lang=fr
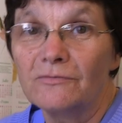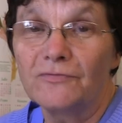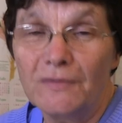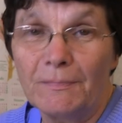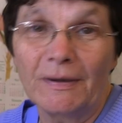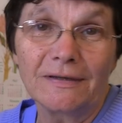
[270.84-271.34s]

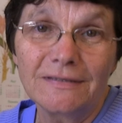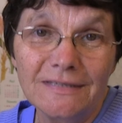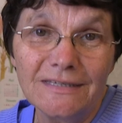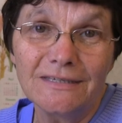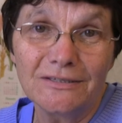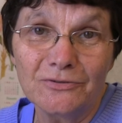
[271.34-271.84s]
fait
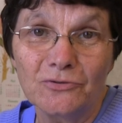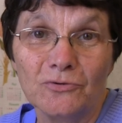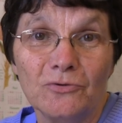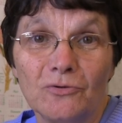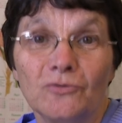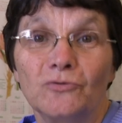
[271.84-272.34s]
partie
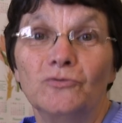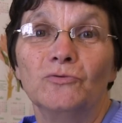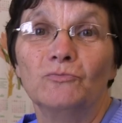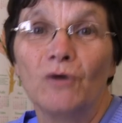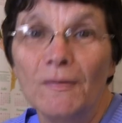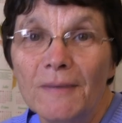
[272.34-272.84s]
de
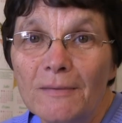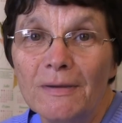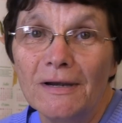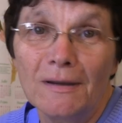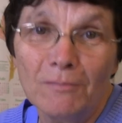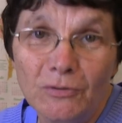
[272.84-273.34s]

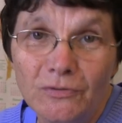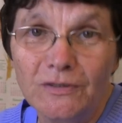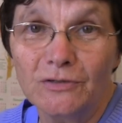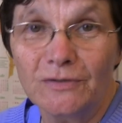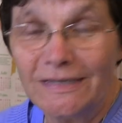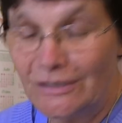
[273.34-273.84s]
moi-même. La
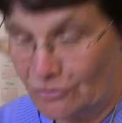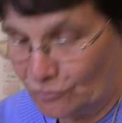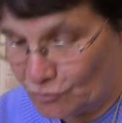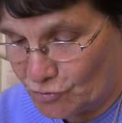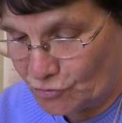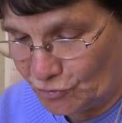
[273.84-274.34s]
beauté
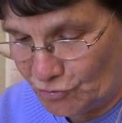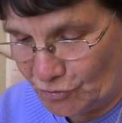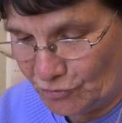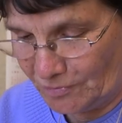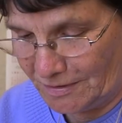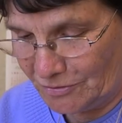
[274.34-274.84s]
est toujours
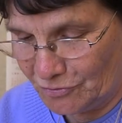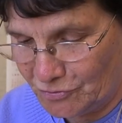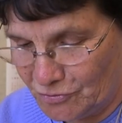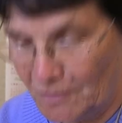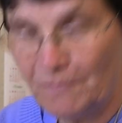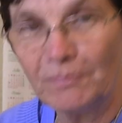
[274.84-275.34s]
du côté de
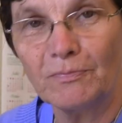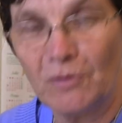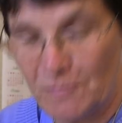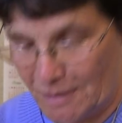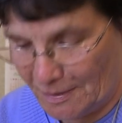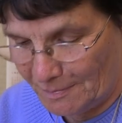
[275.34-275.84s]
Dieu,
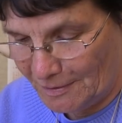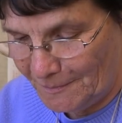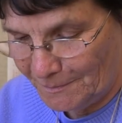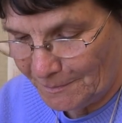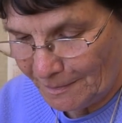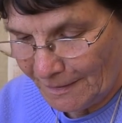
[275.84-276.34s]

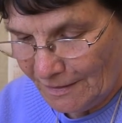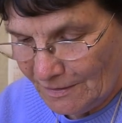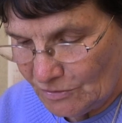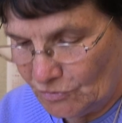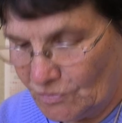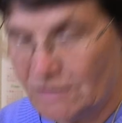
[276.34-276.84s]
premièrement.
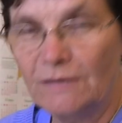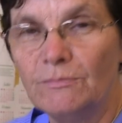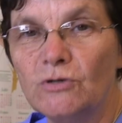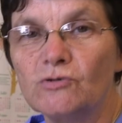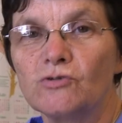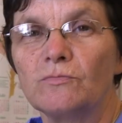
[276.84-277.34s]

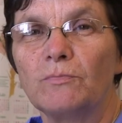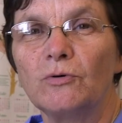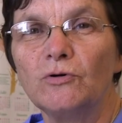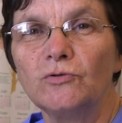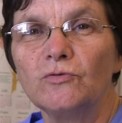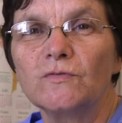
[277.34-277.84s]
Deuxièmement, je
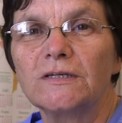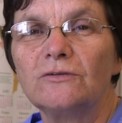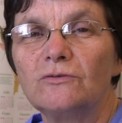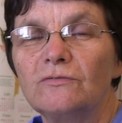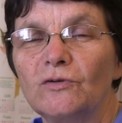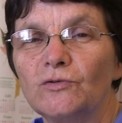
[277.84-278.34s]

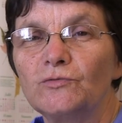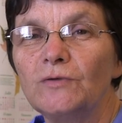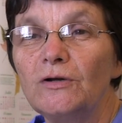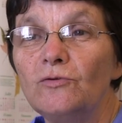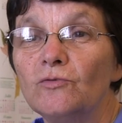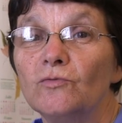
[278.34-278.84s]
prononcerai devant
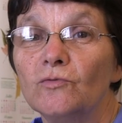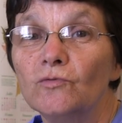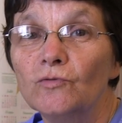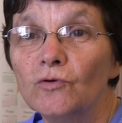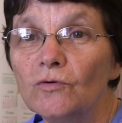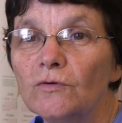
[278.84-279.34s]
toi le
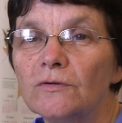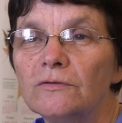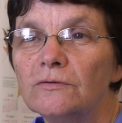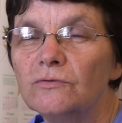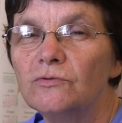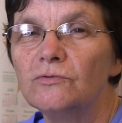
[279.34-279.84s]
nom
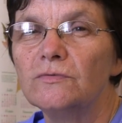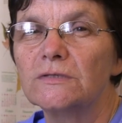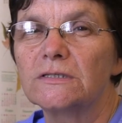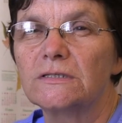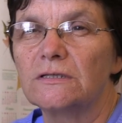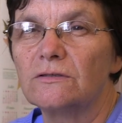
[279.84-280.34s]
du
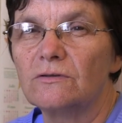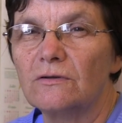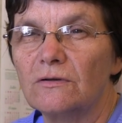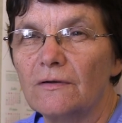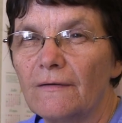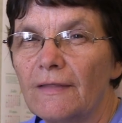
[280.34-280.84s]

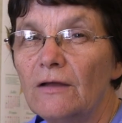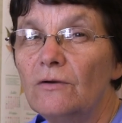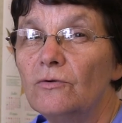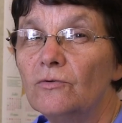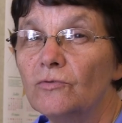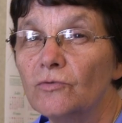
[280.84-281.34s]
Seigneur,
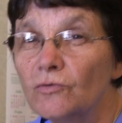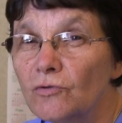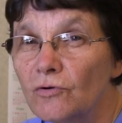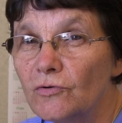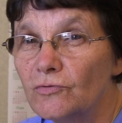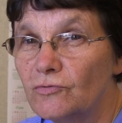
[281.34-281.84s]
le
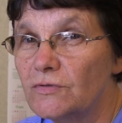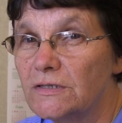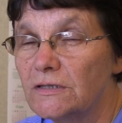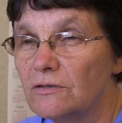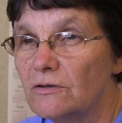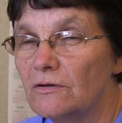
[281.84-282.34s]
nom du
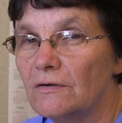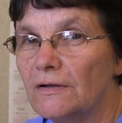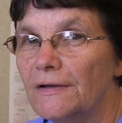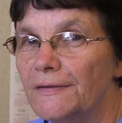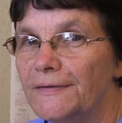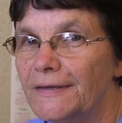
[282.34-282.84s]
Seigneur
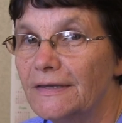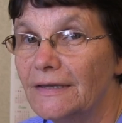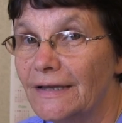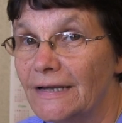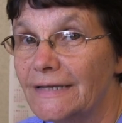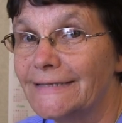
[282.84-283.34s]

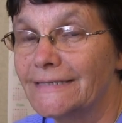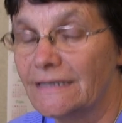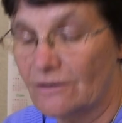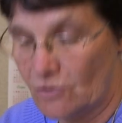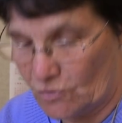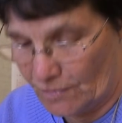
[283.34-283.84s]
lié à
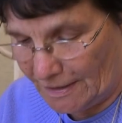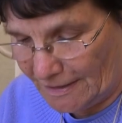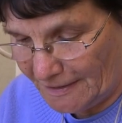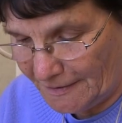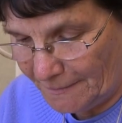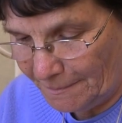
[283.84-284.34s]
sa
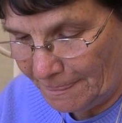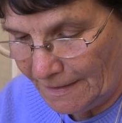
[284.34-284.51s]
gloire.